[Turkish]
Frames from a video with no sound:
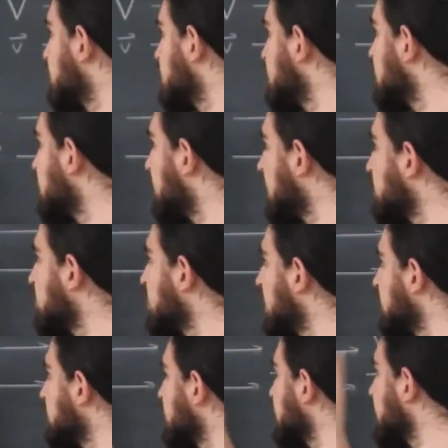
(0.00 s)
Şimdi ben bu
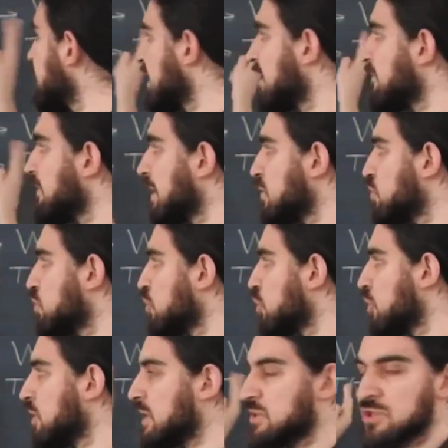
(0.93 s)
elimdeki iki vektör
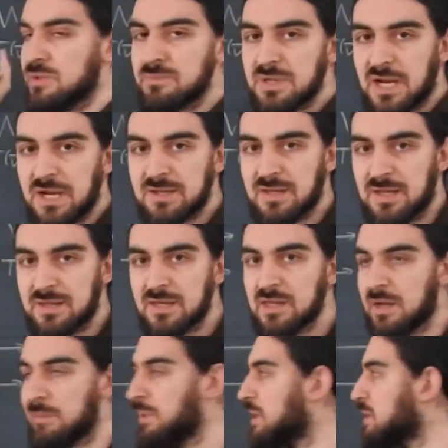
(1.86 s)
sayı için birer tane
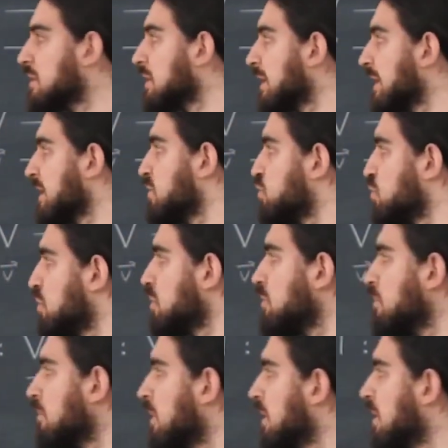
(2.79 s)
taban
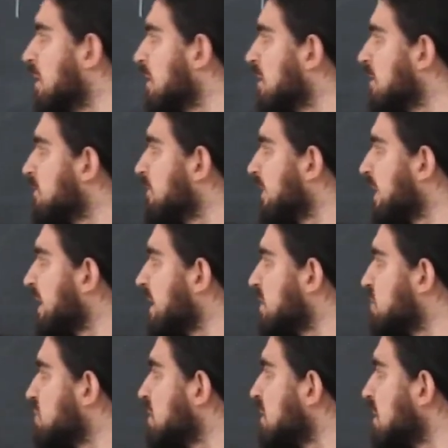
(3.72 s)
seçiyorum.
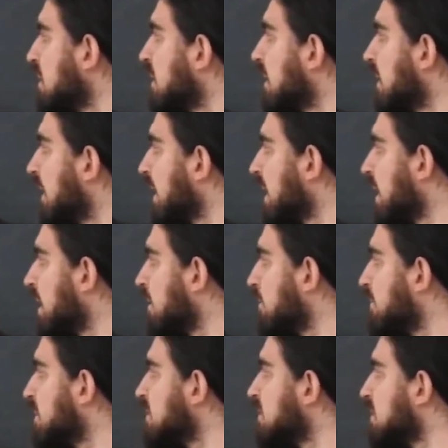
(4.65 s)
V için
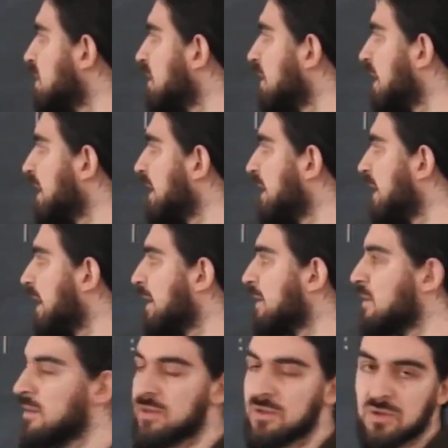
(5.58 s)
E1,
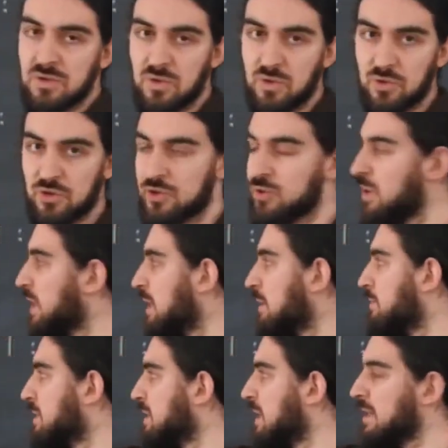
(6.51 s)
En olsun.
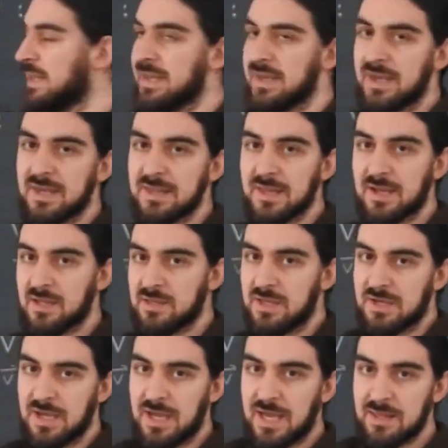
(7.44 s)
E1'den EN'e
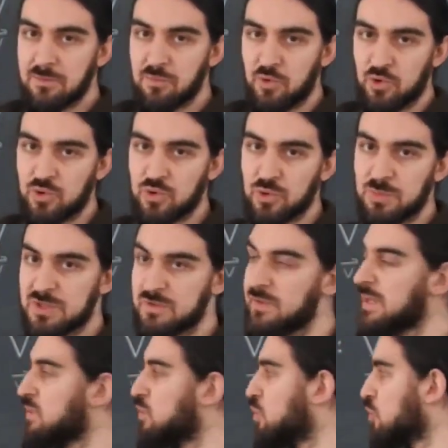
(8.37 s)
kadar N boyutlu bir
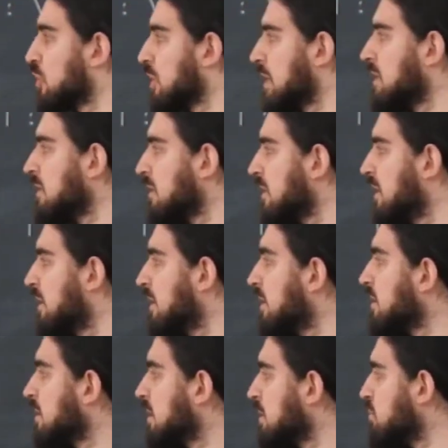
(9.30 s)
vektör sayı.
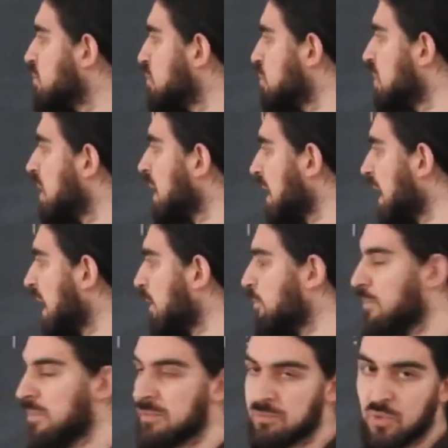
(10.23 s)
W'da
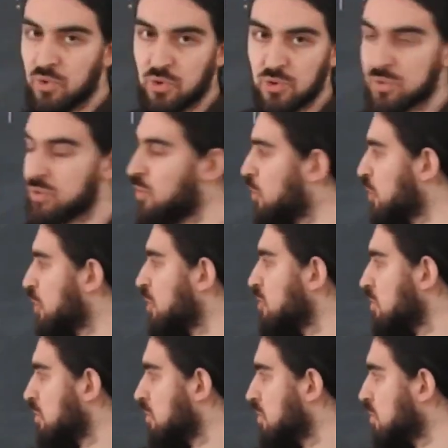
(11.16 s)
M boyutlu
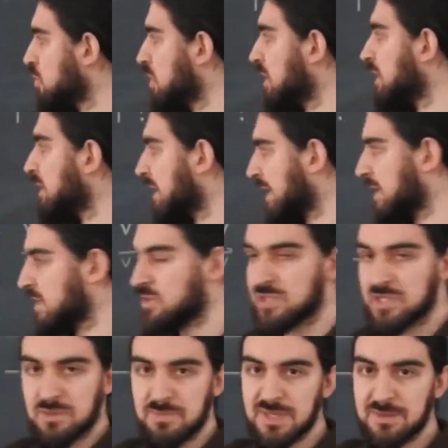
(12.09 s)
olsun. Bu da
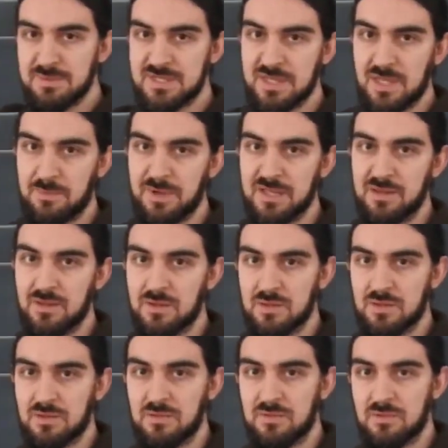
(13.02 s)
seçtiğimiz bir taban
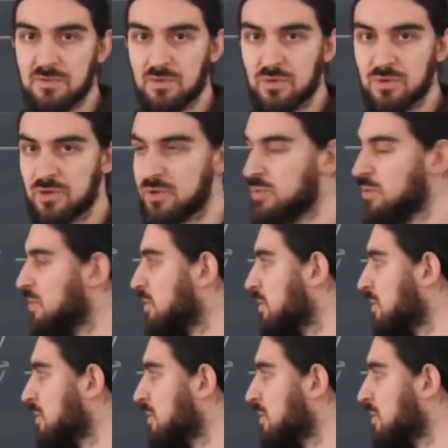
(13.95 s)
olsun.